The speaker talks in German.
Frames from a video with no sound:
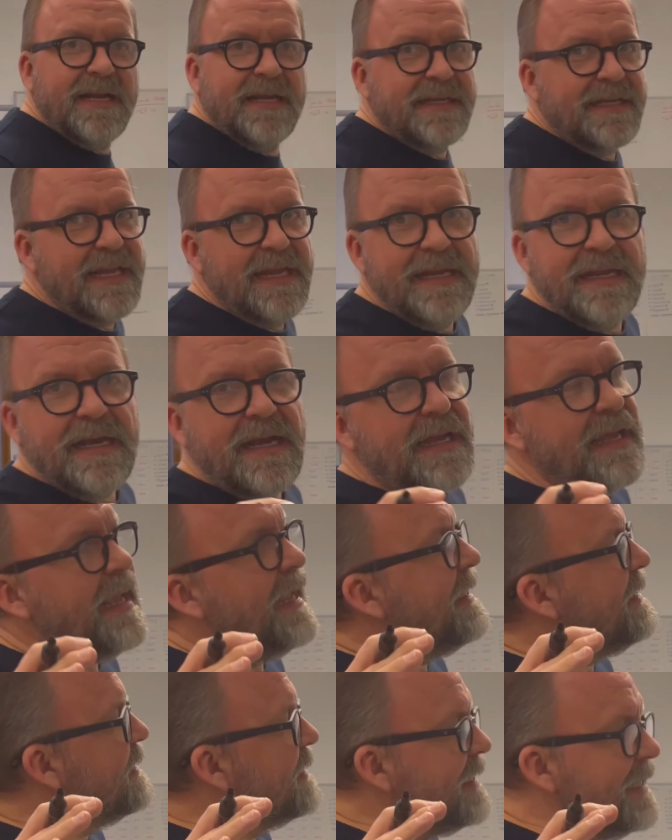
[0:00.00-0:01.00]
jeder, ey,
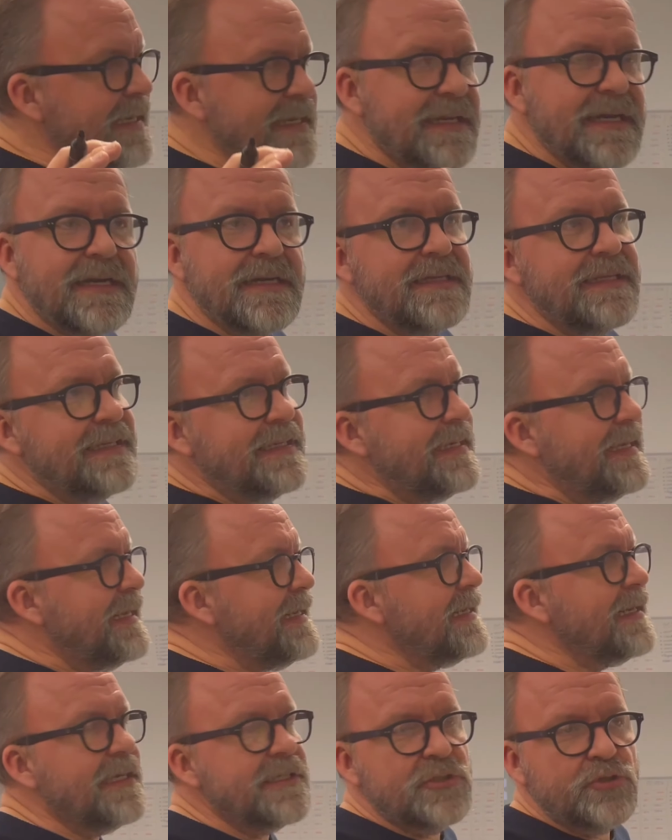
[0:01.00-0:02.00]
jeder,
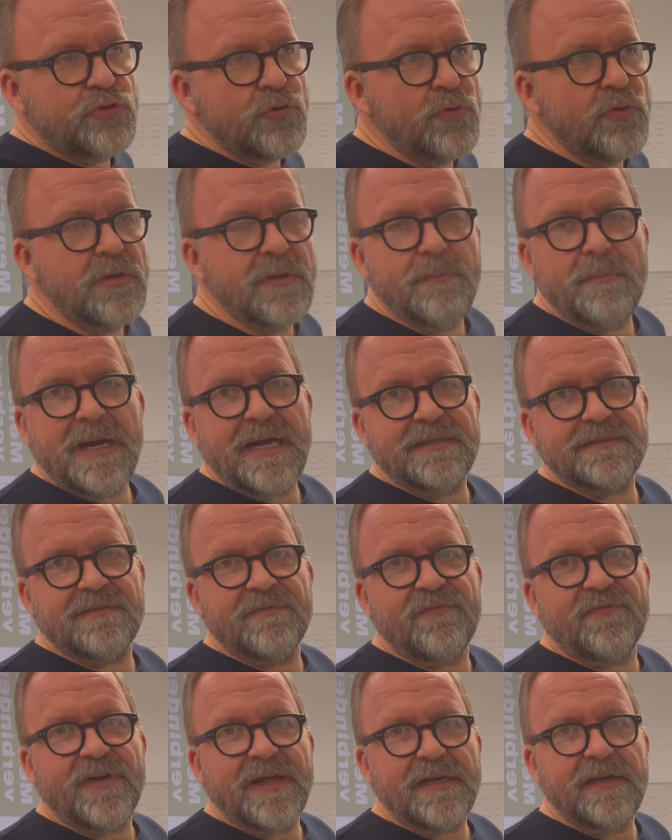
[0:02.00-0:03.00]
jeder Dödel malt einen
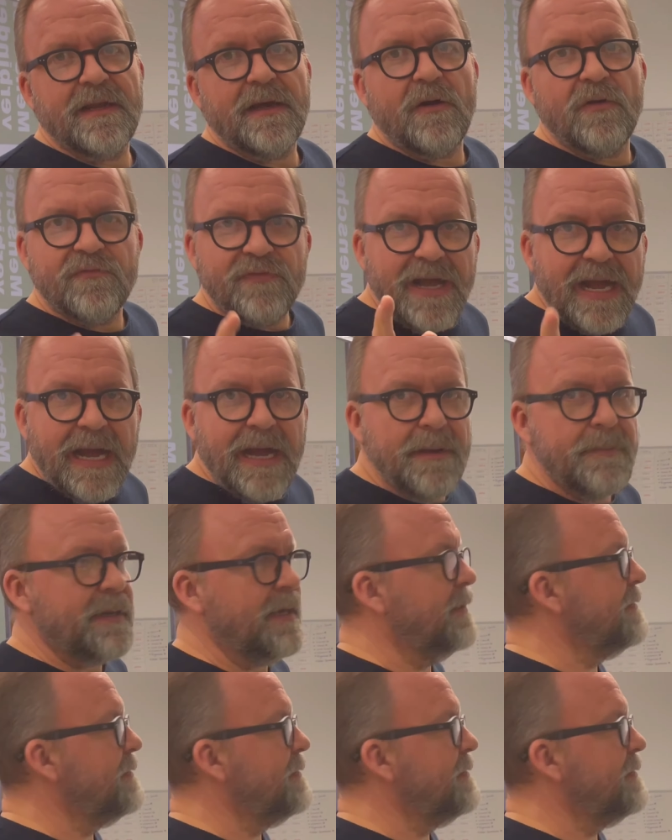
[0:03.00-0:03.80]
Fangel auf. Aber